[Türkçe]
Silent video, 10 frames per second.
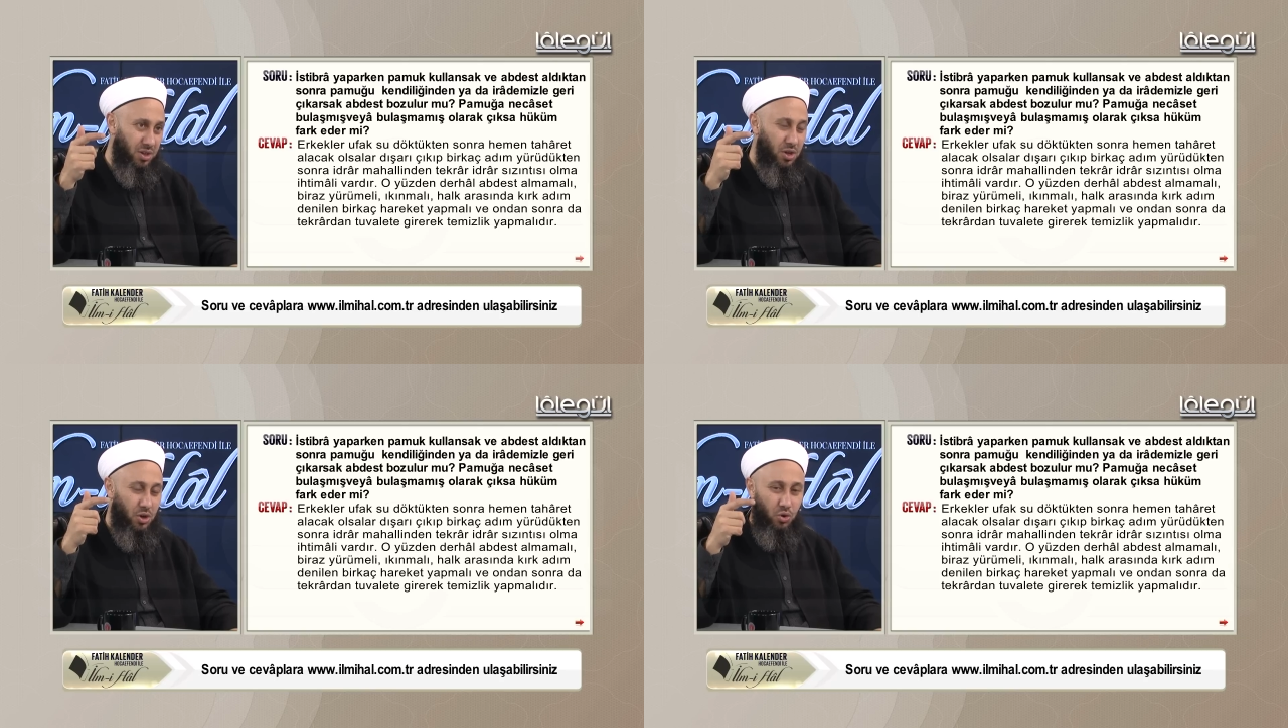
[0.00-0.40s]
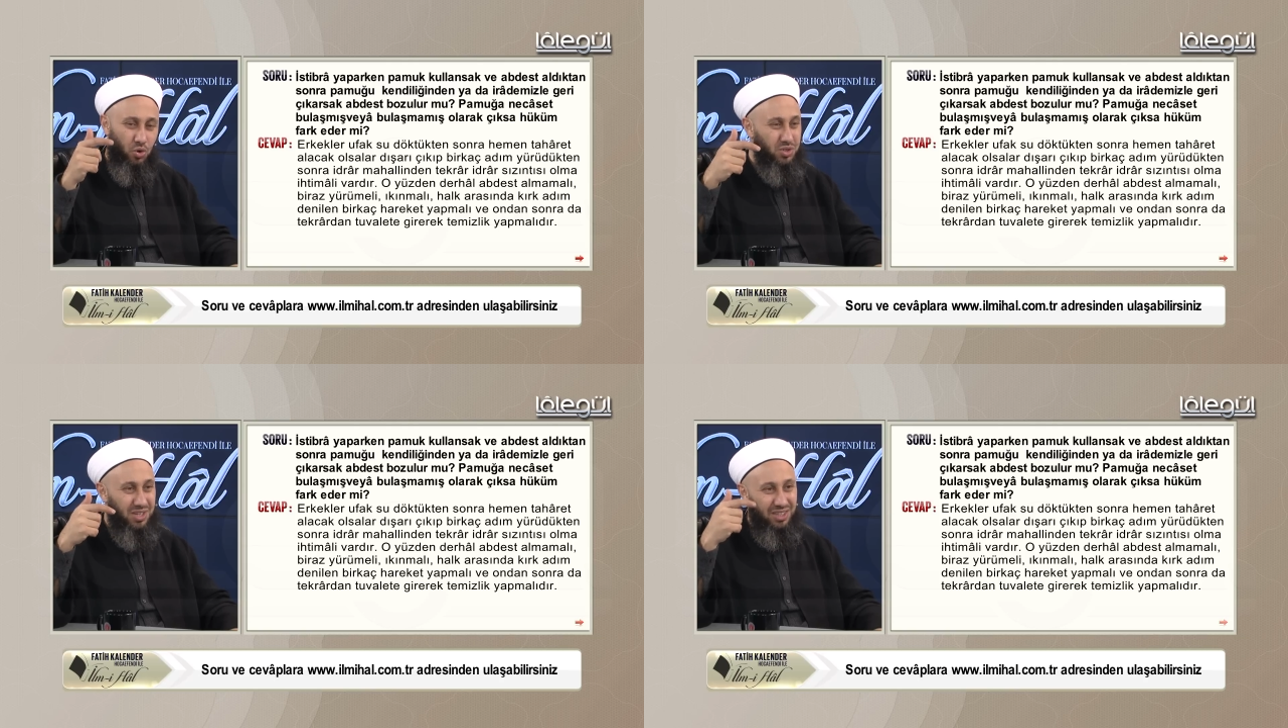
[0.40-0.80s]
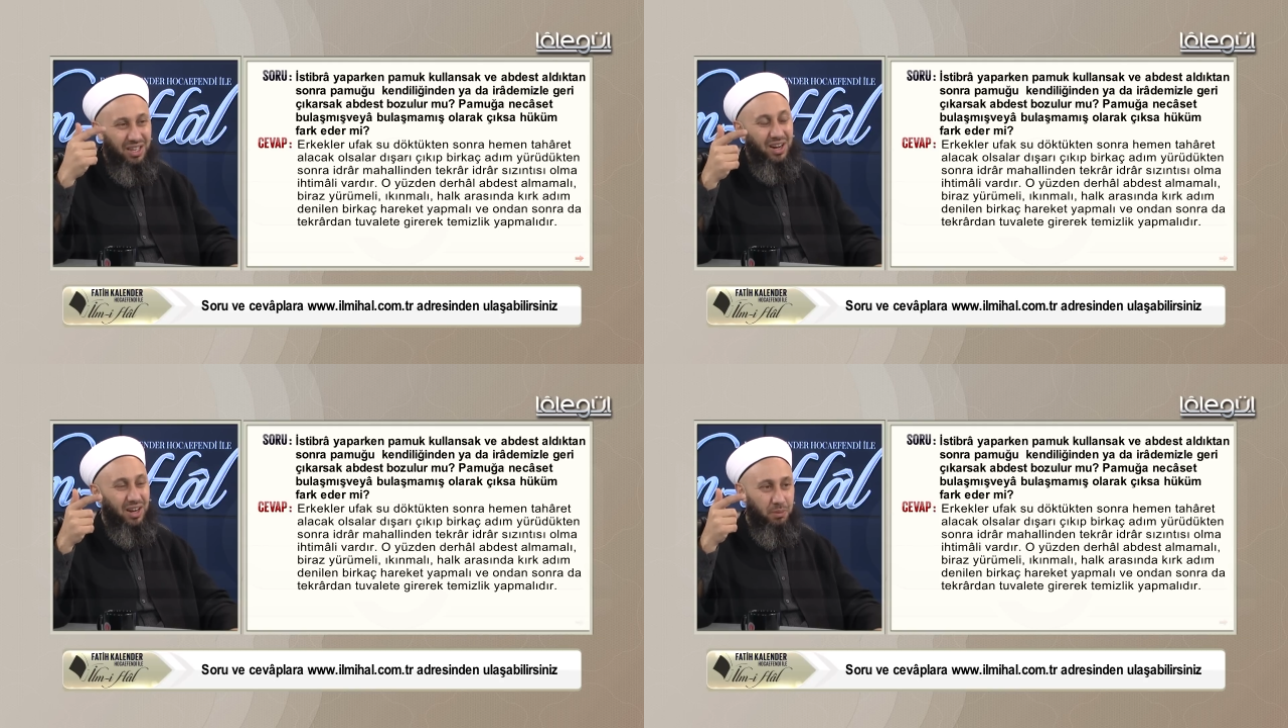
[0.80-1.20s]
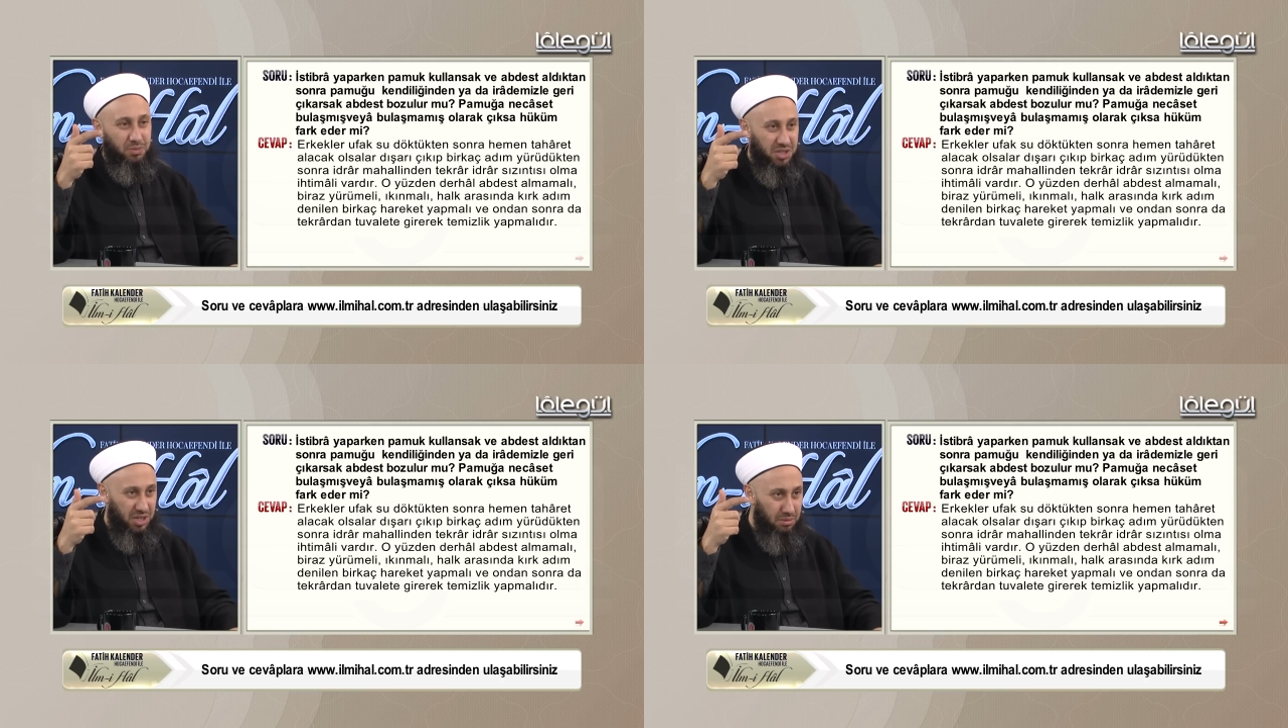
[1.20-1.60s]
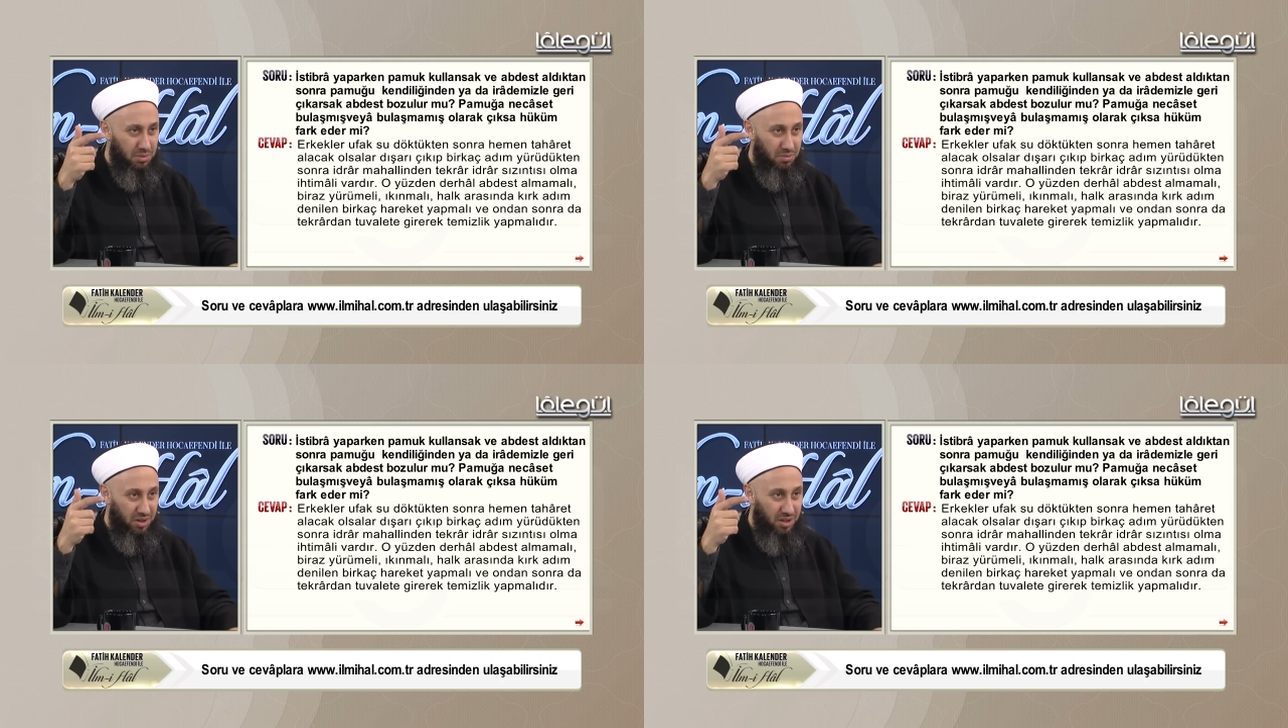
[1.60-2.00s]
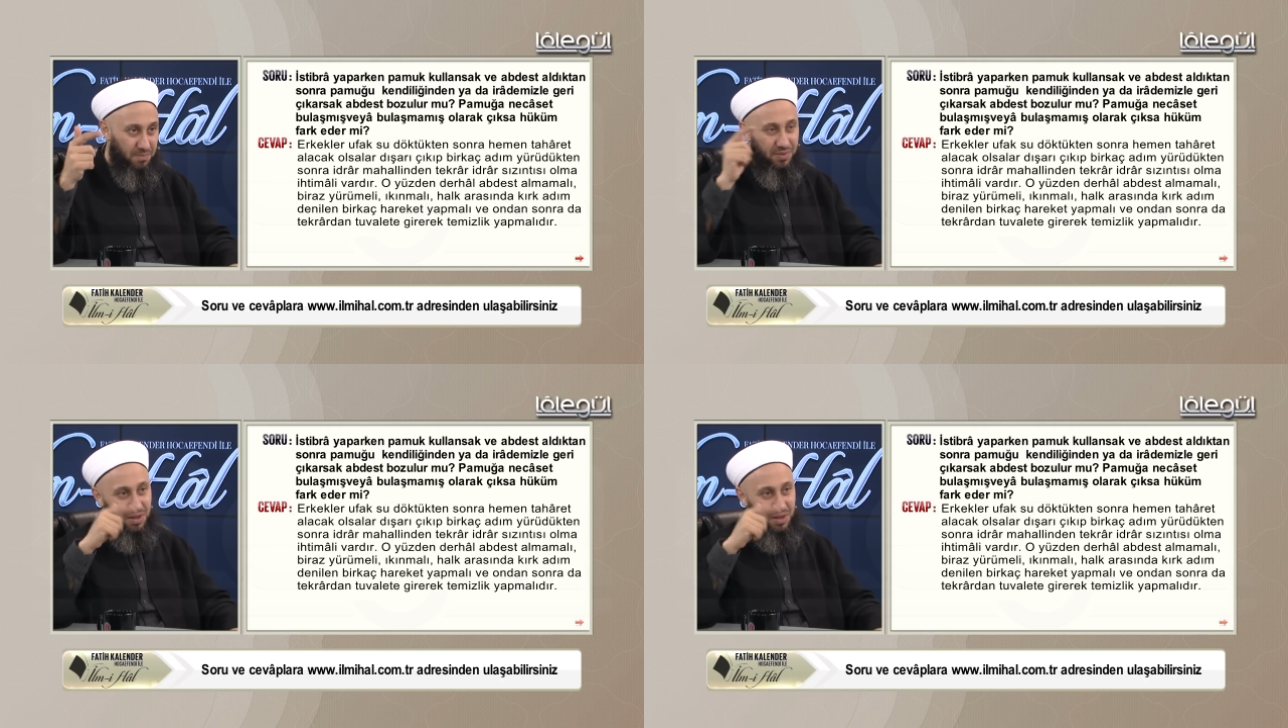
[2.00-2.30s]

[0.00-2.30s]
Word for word: Evet. O yüzden derhal abdest almamalı